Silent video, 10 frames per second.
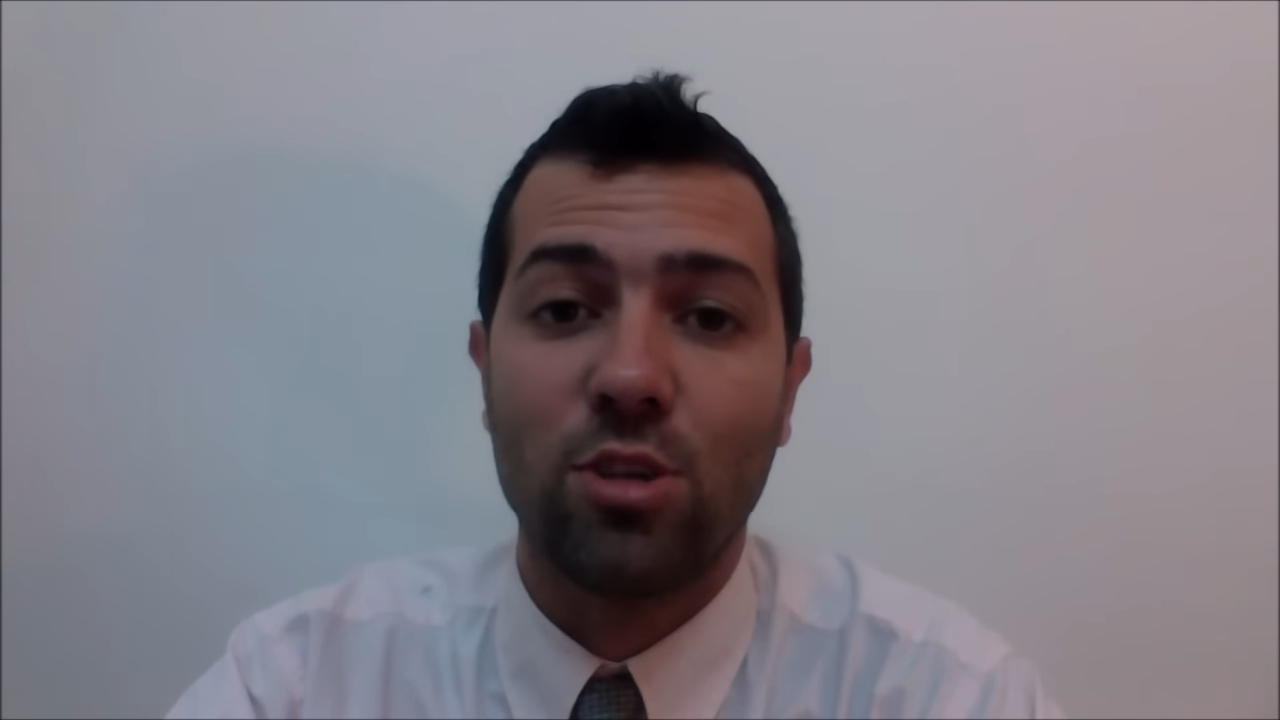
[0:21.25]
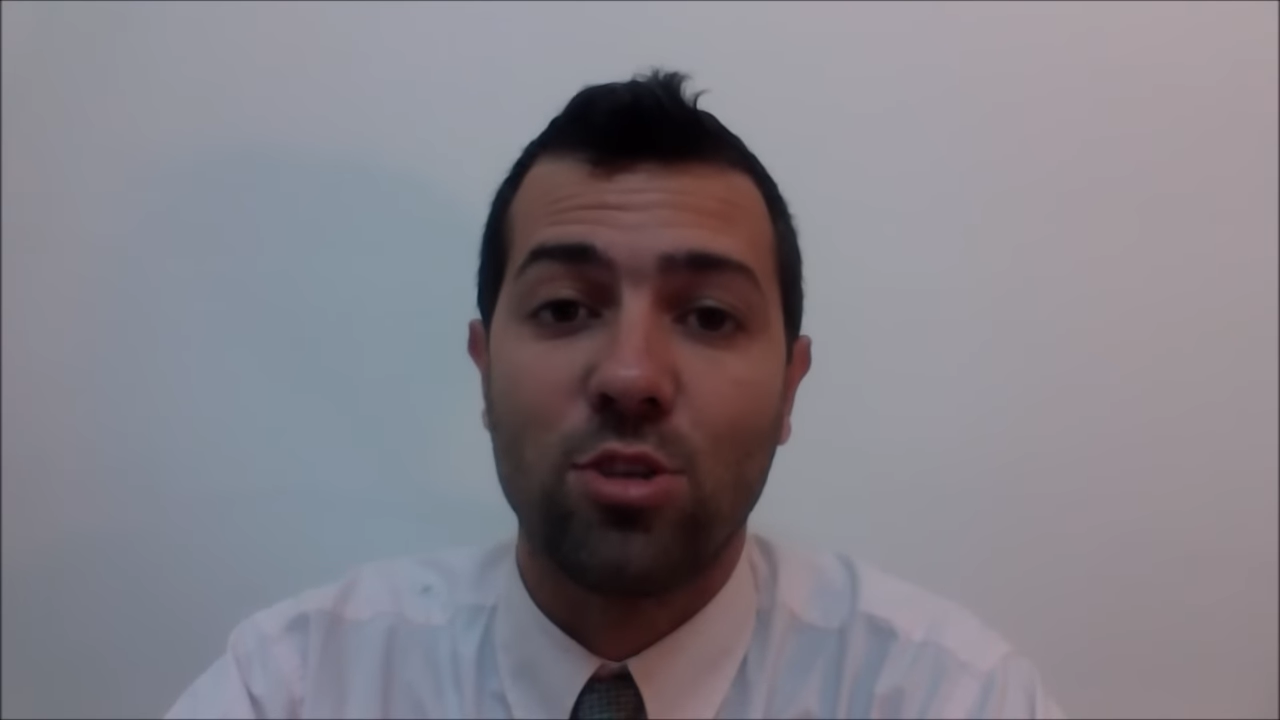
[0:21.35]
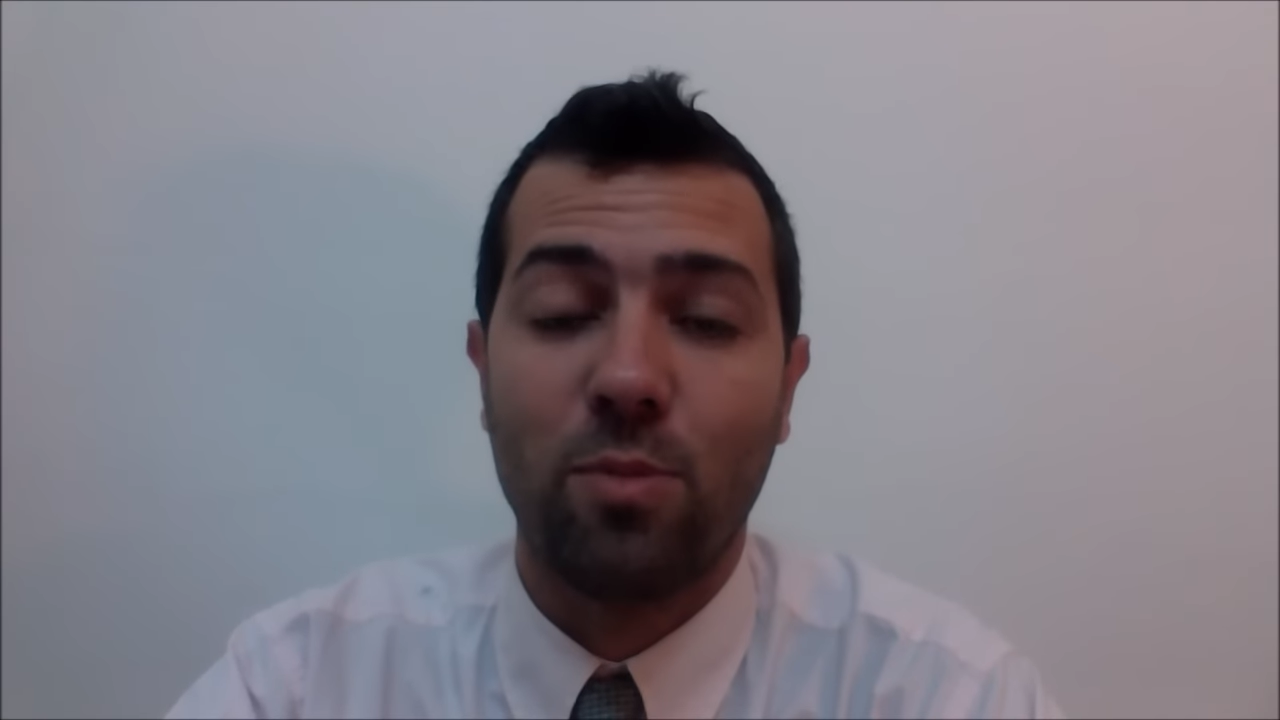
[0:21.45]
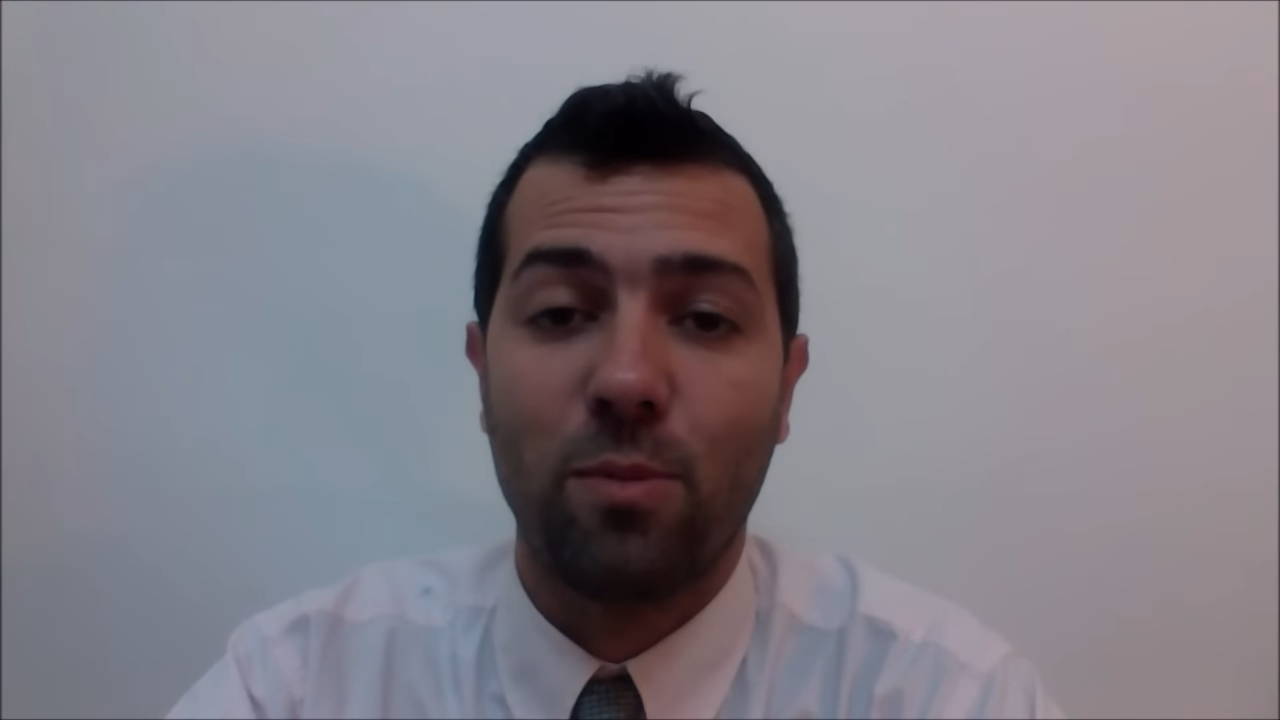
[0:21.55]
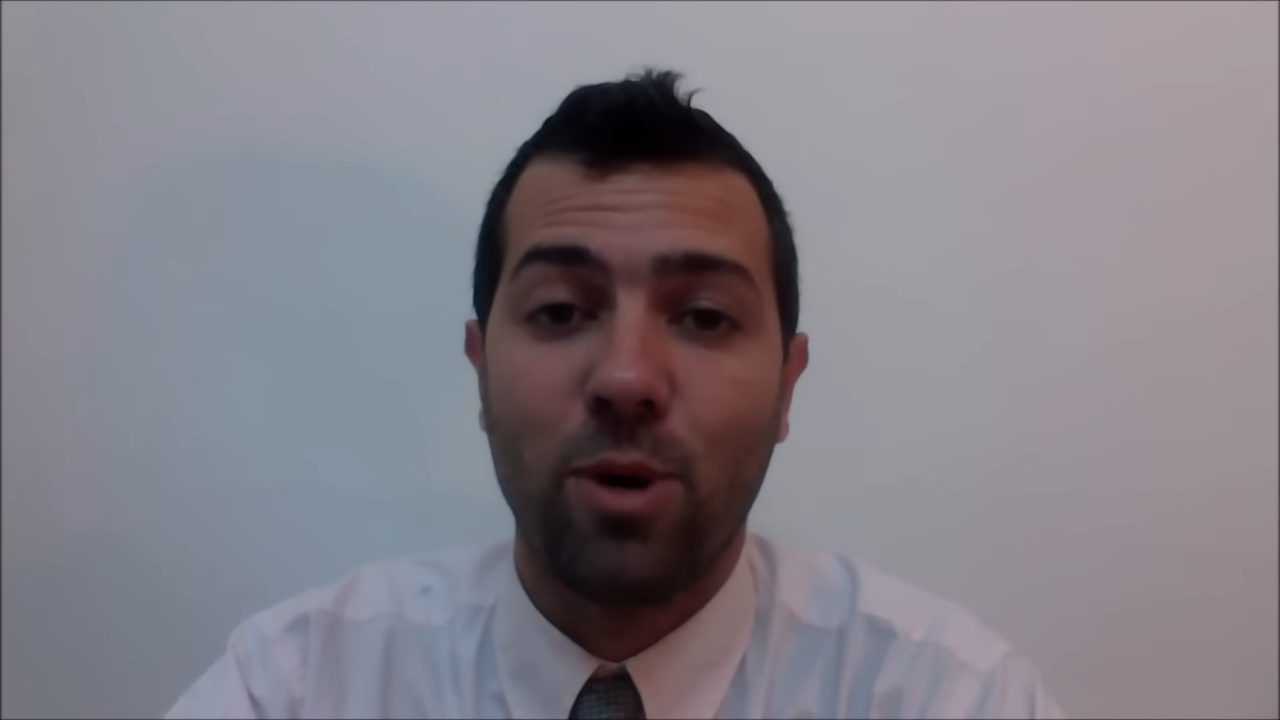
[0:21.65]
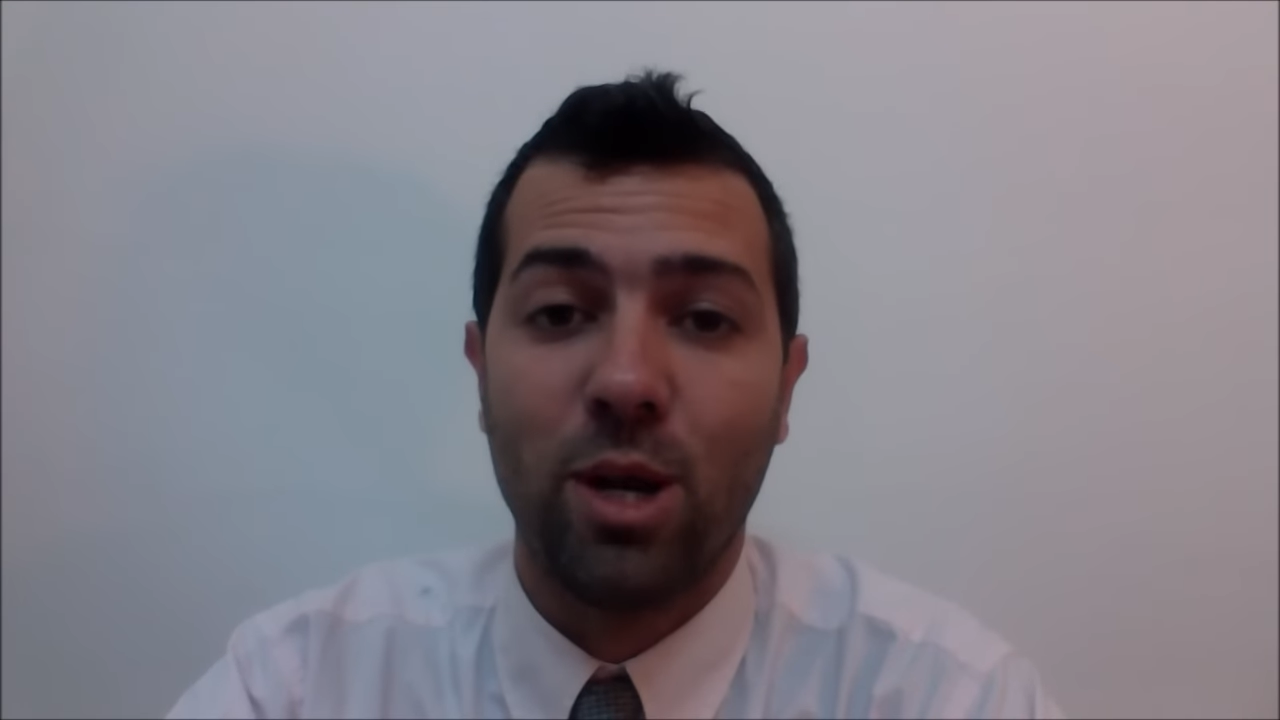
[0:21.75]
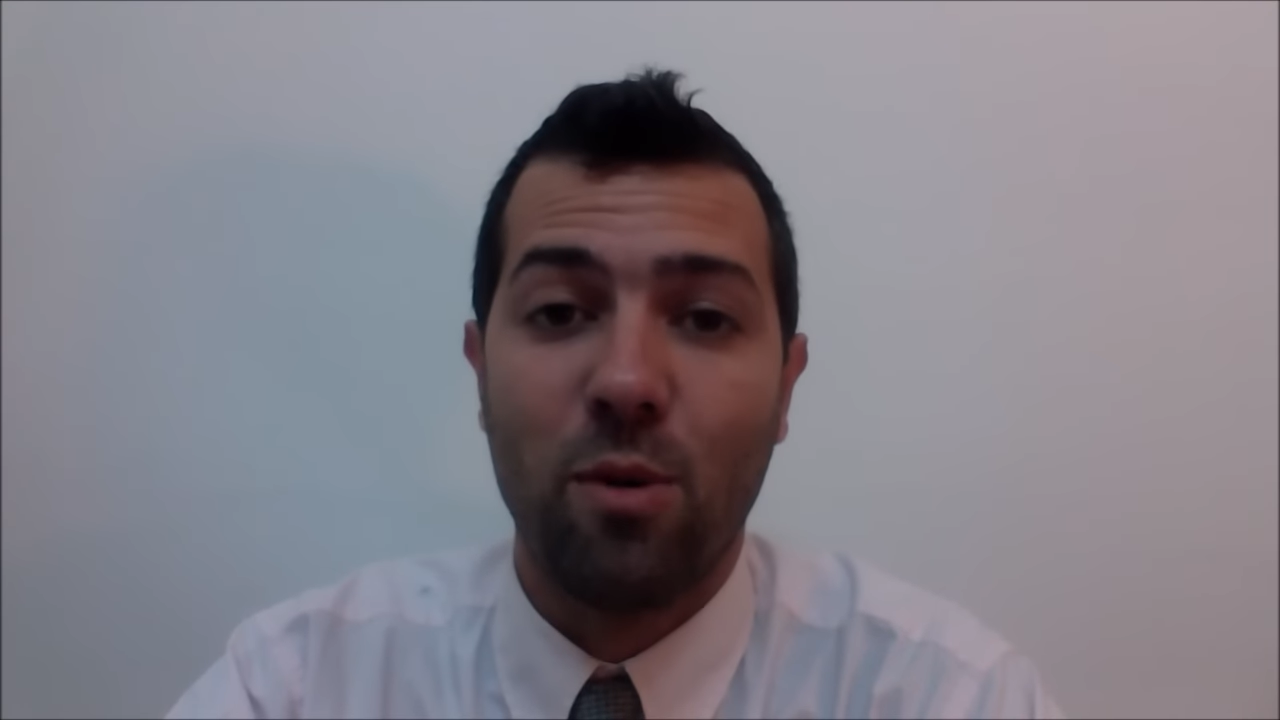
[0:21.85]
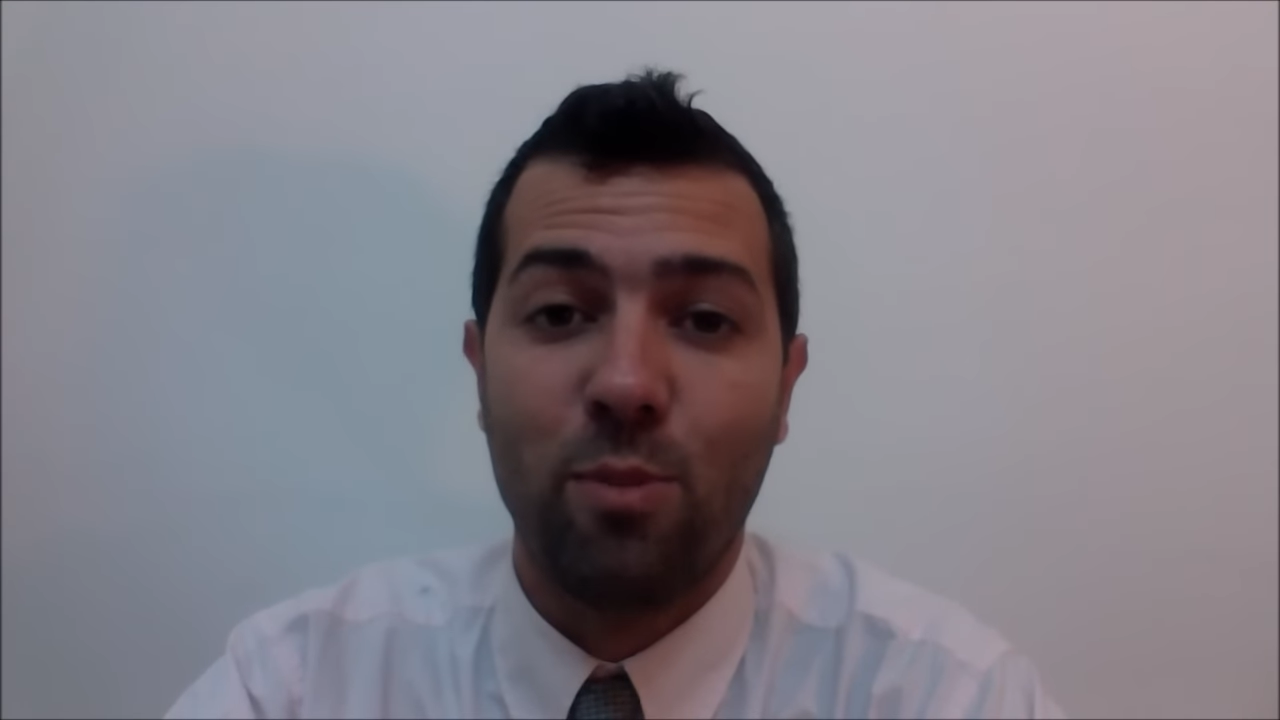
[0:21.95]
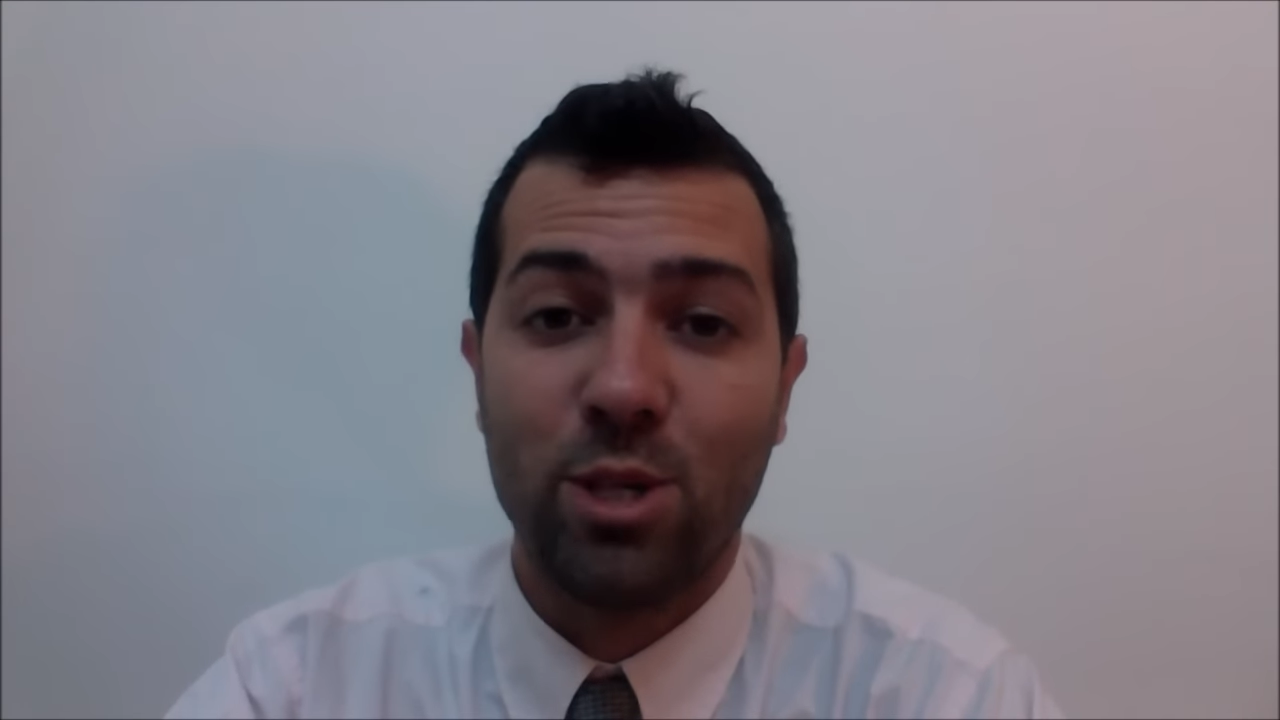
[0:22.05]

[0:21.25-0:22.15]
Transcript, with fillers: que nosotros proponemos,